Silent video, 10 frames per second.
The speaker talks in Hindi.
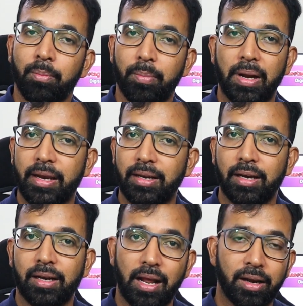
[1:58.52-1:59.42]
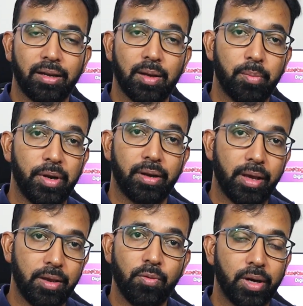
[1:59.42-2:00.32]
बट लेकिन अगर टारगेट कंप्लीट
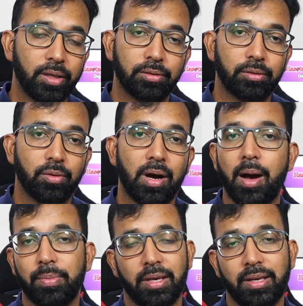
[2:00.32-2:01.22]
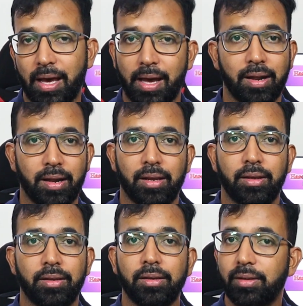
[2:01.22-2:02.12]
नहीं हुआ तो आपकी खैर नहीं
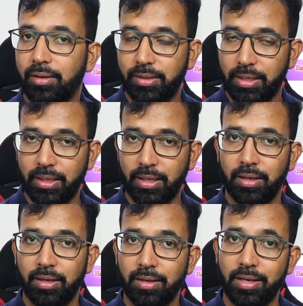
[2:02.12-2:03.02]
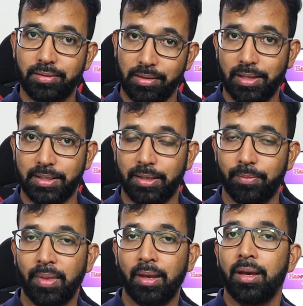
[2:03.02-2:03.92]
ठीक है ये सेल्स
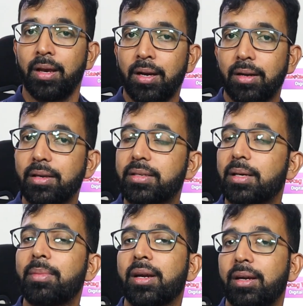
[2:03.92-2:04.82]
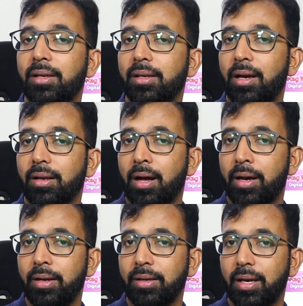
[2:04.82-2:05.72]
है डिजिटल मार्केटिंग का
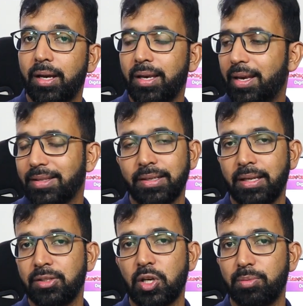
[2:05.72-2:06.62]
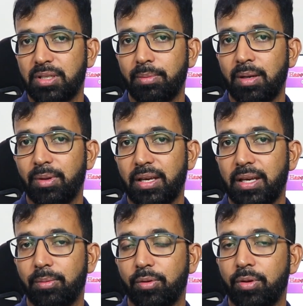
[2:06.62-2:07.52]
कहानी क्या है एक सिटिंग जॉब जैसे मैंने
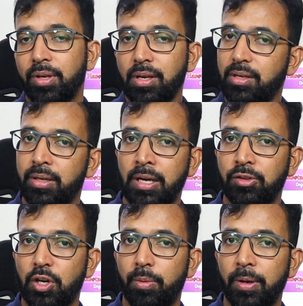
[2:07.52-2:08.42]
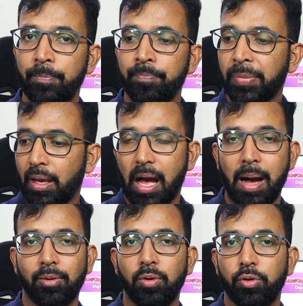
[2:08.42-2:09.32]
बताया आपको सिटिंग जॉब है
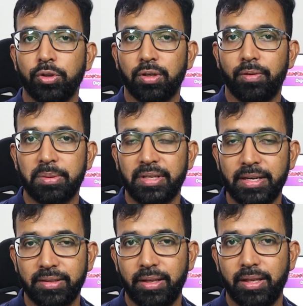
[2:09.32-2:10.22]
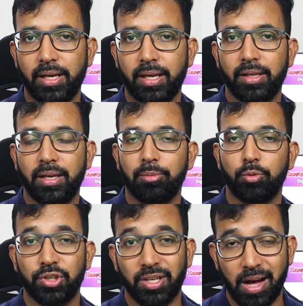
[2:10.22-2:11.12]
आपको कुछ वेबसाइट्स दे दिए जाते हैं
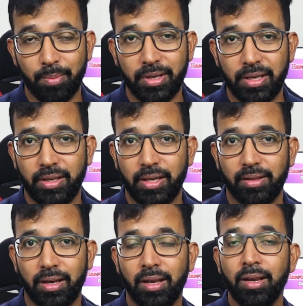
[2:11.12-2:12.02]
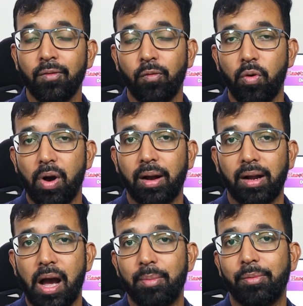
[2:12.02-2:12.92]
आपको कुछ काम दे दिया जाता है वो
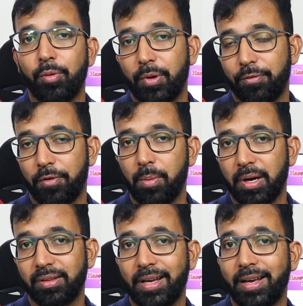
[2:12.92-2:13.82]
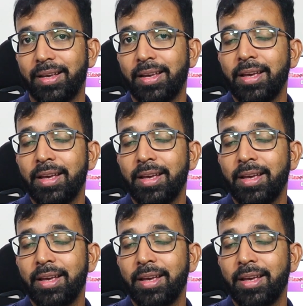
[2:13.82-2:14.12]
काम आपको परफॉर्म करता है